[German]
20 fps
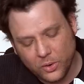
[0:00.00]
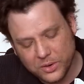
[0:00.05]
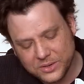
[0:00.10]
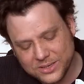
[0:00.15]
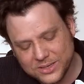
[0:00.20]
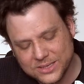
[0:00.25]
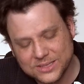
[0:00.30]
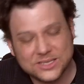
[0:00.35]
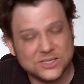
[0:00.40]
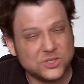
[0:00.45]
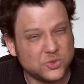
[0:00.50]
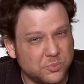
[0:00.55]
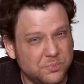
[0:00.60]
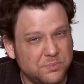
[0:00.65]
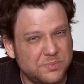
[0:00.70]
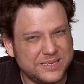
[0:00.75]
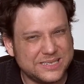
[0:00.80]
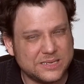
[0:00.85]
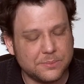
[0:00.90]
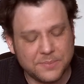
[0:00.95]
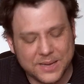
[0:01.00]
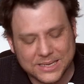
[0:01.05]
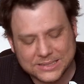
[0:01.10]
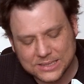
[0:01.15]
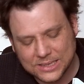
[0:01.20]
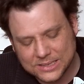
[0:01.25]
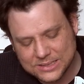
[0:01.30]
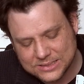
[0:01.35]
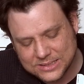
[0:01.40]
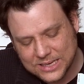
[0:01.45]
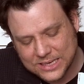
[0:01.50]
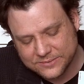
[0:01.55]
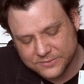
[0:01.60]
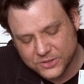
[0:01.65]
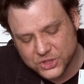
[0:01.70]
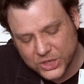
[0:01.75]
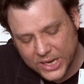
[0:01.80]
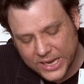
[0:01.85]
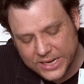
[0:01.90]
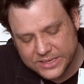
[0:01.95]
heute ist es schon ein bisschen besser. Das heißt
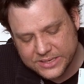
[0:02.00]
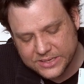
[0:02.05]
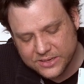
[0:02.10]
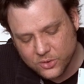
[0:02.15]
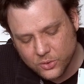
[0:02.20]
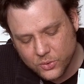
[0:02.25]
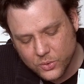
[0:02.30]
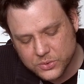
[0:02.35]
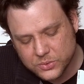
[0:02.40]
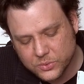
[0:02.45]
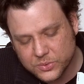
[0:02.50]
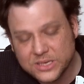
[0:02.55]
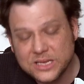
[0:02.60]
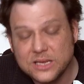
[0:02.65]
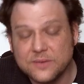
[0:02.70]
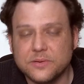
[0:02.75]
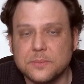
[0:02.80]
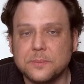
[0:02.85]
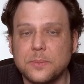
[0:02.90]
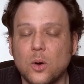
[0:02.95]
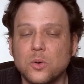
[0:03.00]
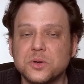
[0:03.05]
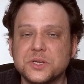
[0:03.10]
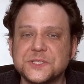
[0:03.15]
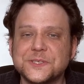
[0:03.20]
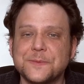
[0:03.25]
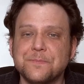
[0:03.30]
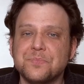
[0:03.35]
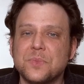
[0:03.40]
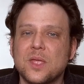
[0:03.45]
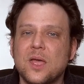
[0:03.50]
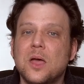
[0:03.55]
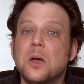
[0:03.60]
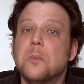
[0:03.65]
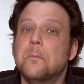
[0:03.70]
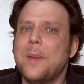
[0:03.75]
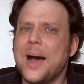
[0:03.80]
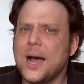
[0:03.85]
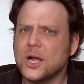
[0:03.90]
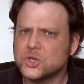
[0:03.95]
wahrscheinlich, die Lösung, die hier verbaut ist,
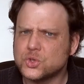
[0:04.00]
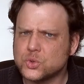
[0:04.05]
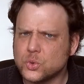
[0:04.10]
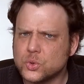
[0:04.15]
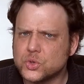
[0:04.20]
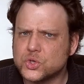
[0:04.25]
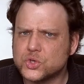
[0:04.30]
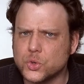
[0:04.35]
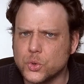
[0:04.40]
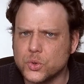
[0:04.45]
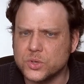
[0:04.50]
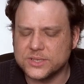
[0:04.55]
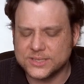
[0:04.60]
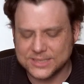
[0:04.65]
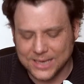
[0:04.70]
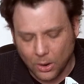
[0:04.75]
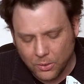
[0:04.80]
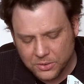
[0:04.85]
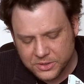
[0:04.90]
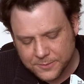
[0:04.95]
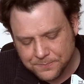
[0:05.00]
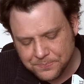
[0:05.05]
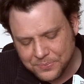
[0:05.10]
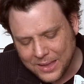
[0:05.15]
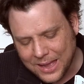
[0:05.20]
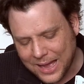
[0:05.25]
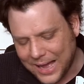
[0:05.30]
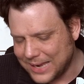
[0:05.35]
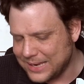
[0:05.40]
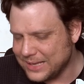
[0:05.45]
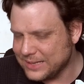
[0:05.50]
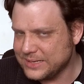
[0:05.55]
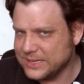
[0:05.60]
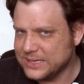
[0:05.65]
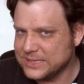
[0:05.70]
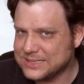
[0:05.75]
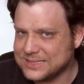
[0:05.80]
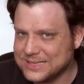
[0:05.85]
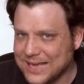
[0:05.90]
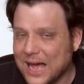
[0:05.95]
macht schon schönen Sound.
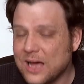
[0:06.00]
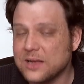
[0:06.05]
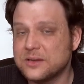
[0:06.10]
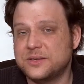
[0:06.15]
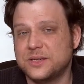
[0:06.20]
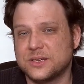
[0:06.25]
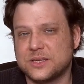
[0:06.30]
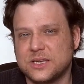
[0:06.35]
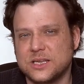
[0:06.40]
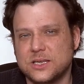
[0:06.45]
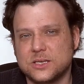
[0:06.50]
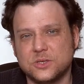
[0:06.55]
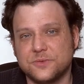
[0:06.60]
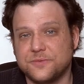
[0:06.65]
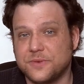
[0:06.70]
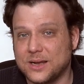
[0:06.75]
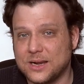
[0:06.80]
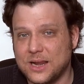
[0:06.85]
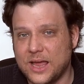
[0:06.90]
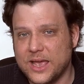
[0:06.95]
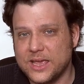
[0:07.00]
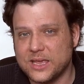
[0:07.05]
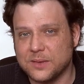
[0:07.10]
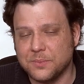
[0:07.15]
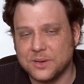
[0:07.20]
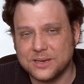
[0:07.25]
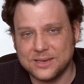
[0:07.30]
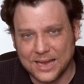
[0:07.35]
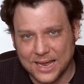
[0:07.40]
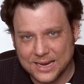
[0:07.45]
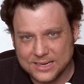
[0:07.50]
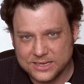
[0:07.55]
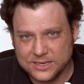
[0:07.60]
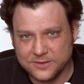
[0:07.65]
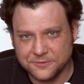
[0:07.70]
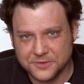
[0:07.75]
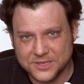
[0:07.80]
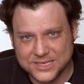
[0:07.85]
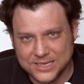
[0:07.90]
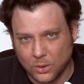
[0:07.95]
Allerdings garantiert nicht zu vergleichen mit
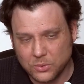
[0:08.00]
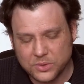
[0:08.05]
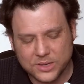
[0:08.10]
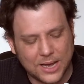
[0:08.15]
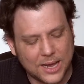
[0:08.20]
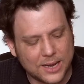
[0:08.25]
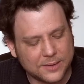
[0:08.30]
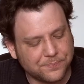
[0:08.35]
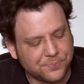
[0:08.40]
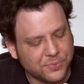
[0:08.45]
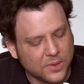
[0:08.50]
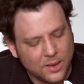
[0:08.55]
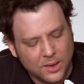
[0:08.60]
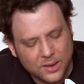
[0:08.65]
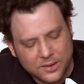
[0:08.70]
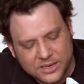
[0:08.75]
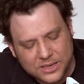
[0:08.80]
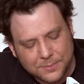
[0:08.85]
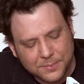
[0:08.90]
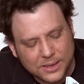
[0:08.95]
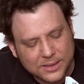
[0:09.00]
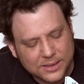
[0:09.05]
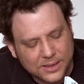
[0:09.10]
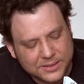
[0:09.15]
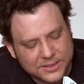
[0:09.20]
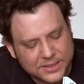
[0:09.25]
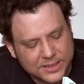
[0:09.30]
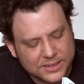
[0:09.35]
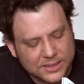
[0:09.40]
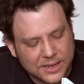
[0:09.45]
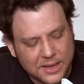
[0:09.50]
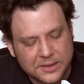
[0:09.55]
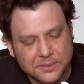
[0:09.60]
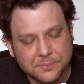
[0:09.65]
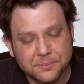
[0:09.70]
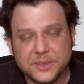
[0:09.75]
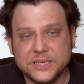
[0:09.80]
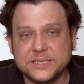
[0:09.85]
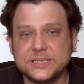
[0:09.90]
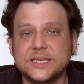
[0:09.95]
nativen Soundkarten, die man dann hier in
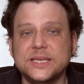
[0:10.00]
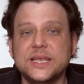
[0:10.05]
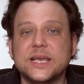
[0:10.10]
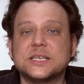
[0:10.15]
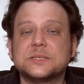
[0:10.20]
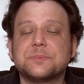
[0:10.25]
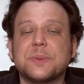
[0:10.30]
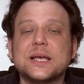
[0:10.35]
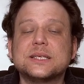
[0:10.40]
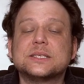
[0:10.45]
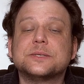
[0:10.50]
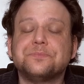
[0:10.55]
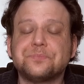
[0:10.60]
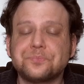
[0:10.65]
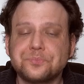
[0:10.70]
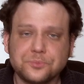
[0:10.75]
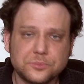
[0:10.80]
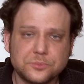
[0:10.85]
einen PCI Express